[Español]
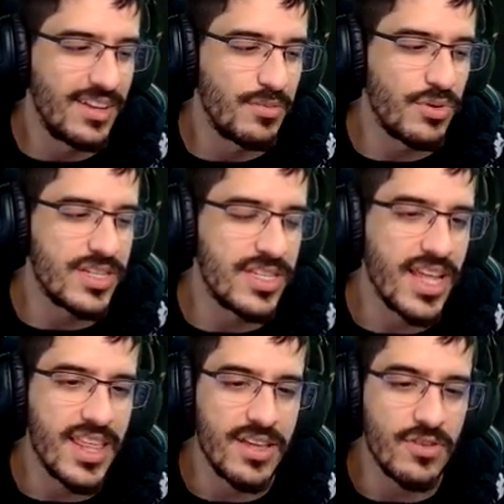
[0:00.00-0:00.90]
pues
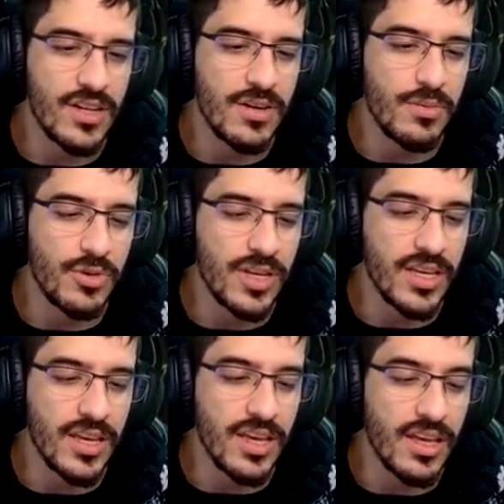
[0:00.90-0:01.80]
nada, yo creo,
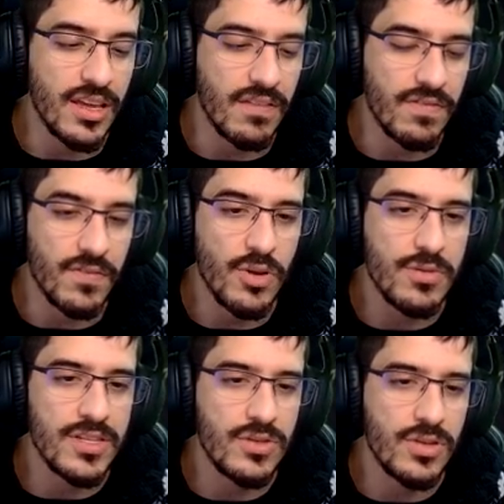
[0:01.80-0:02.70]
porque no he
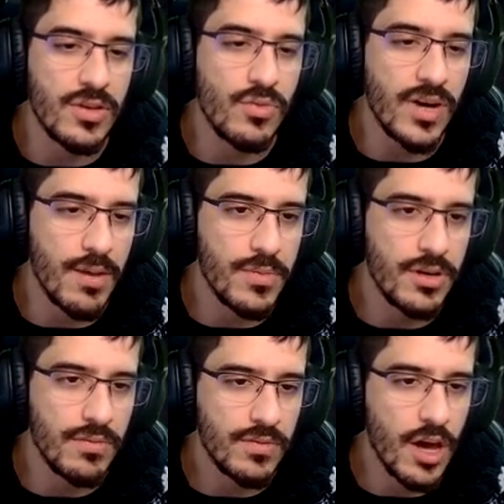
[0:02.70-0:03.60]
visto ningún cambio
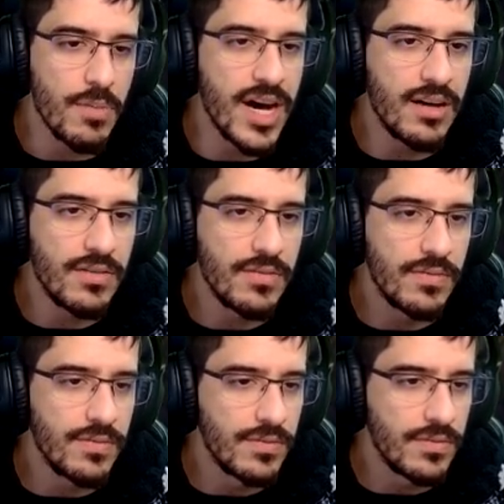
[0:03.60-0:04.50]
¡Ahí va!
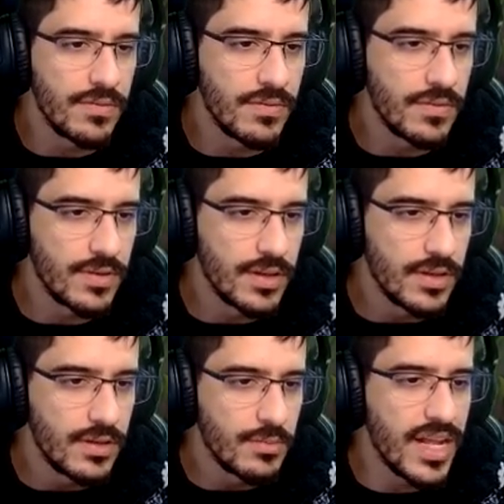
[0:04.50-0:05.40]

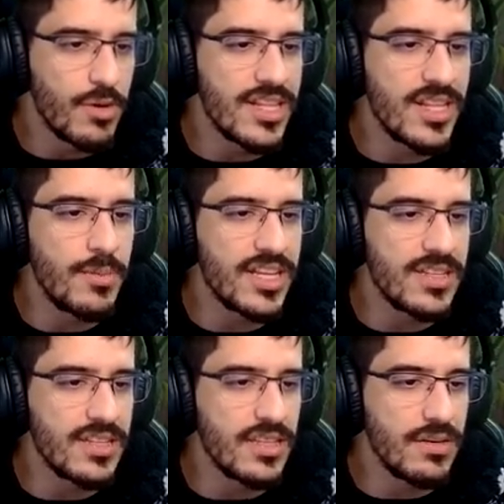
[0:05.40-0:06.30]
Vale, voy a intentar matar a
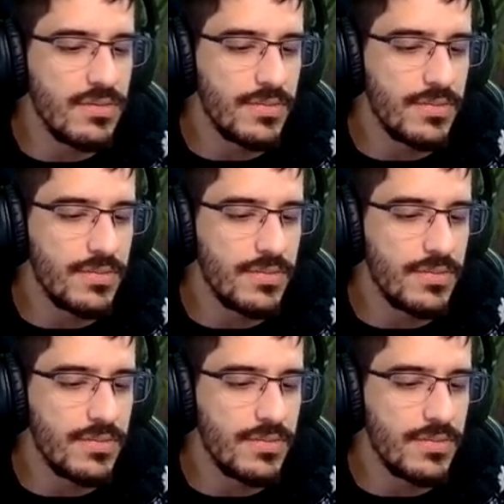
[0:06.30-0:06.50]
este tío